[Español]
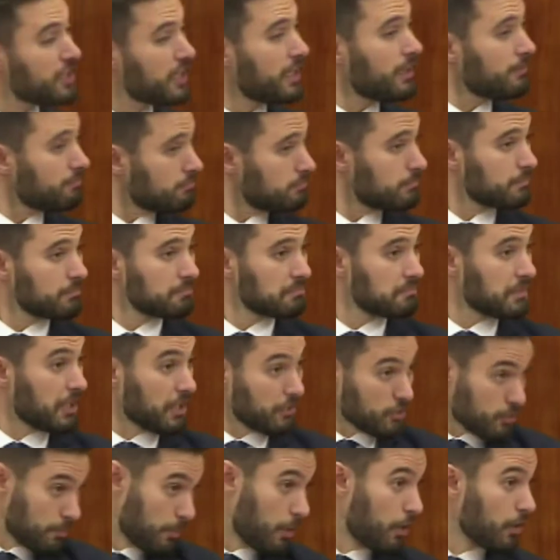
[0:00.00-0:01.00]
señoría,
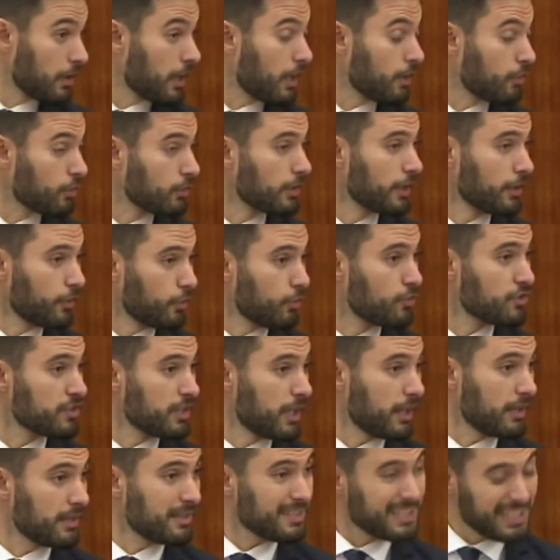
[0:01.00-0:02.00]
que supongo que al contrario que
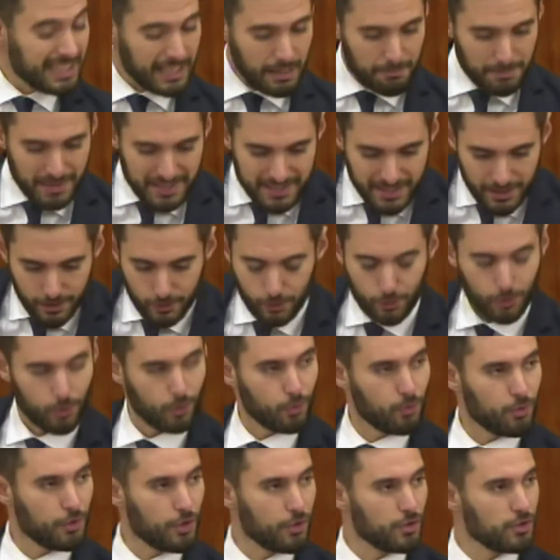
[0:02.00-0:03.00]
usted, sí que me
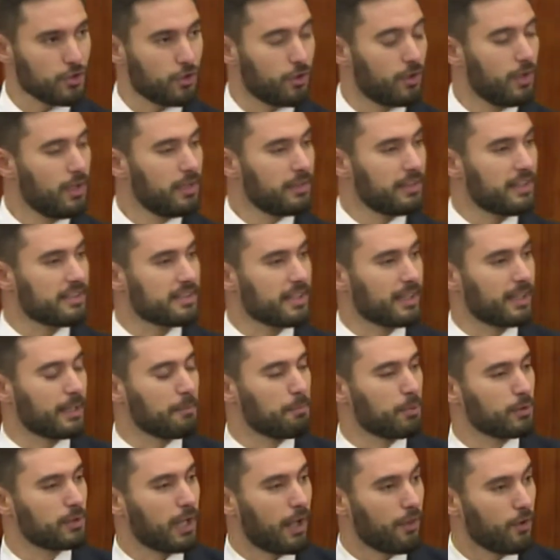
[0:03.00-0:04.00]
siento orgulloso de ser
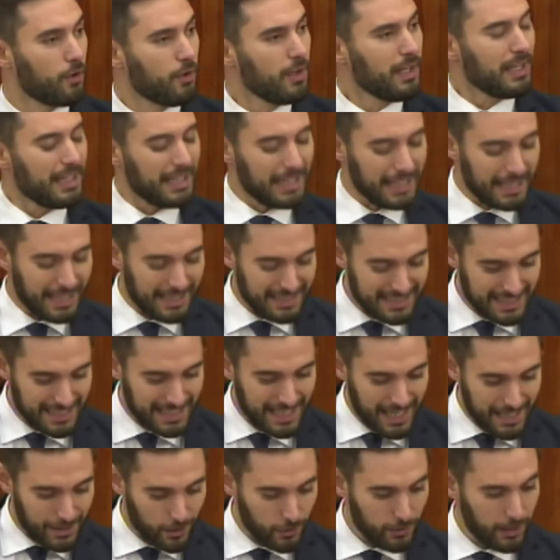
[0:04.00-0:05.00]
diputado y que
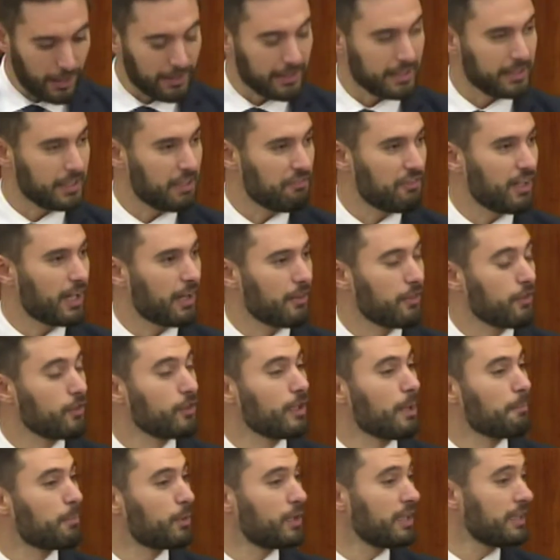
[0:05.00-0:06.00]
sí que creo en la
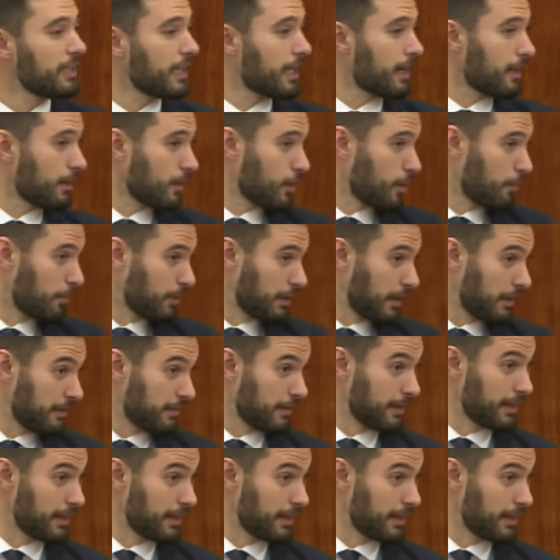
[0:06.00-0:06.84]
dignificación de la política, como